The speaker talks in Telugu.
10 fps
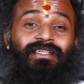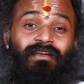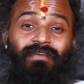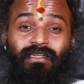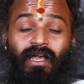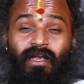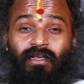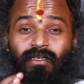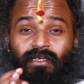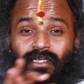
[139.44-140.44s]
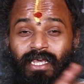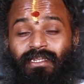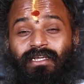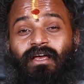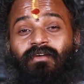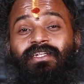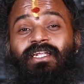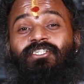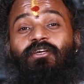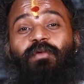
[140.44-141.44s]
తర్వాత ఏదైనా
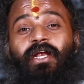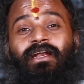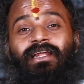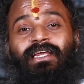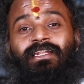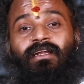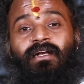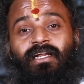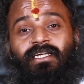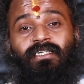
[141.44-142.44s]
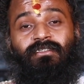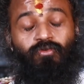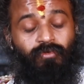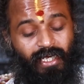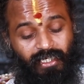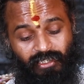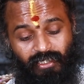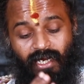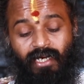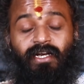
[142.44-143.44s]
విదేశీ ప్రయాణాలు ఏదైనా ట్రై చేస్తుంటే
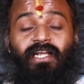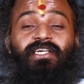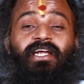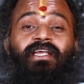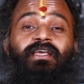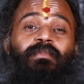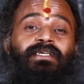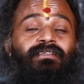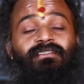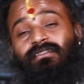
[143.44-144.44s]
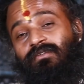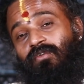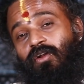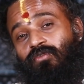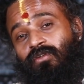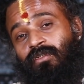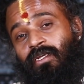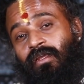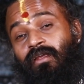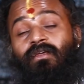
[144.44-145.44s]
ఖచ్చితంగా ట్రై చేయండి మీకు సక్సెస్ఫుల్ అవుతుంది